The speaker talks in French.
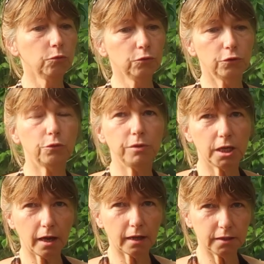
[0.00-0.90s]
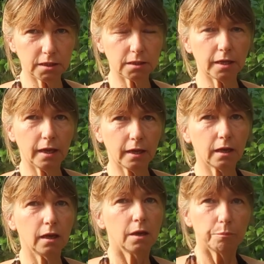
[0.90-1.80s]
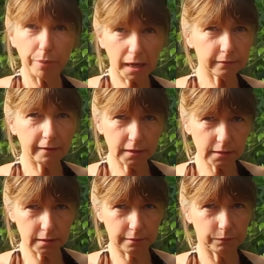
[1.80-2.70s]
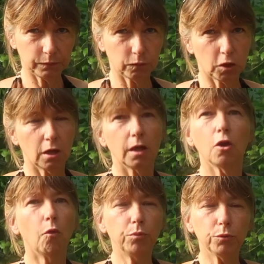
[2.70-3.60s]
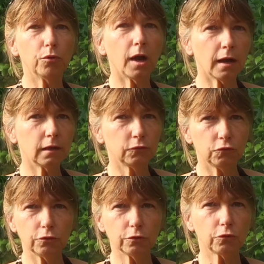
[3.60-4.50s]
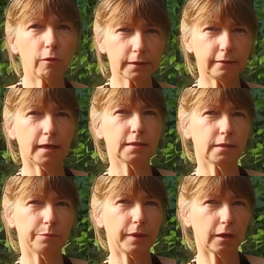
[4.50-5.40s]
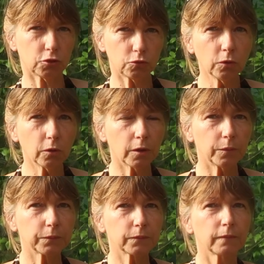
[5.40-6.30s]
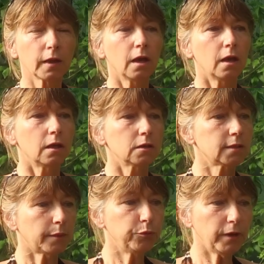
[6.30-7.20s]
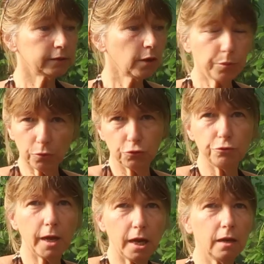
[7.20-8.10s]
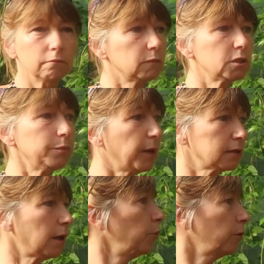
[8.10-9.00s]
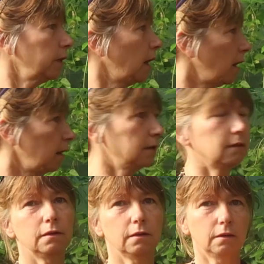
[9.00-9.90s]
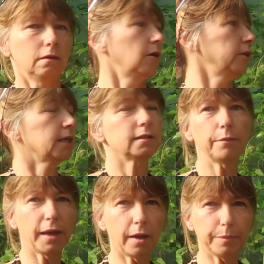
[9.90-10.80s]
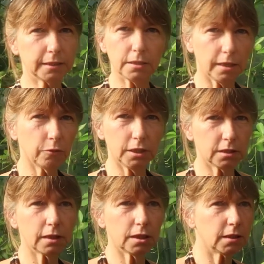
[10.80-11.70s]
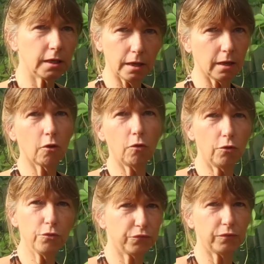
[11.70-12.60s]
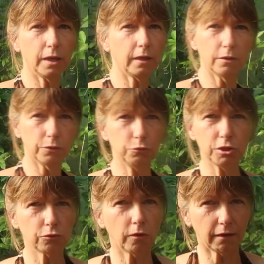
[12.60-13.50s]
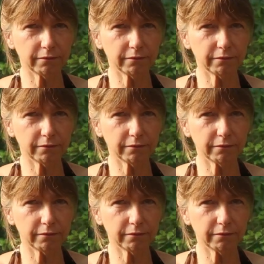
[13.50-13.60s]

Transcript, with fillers: une cuillère à dessert par tasse. D'accord. Et on peut boire deux, trois tasses par jour. D'accord. Ça peut être ponctuel. Si par exemple on a euh, un examen à passer, on est stressé, on le fait euh, huit jours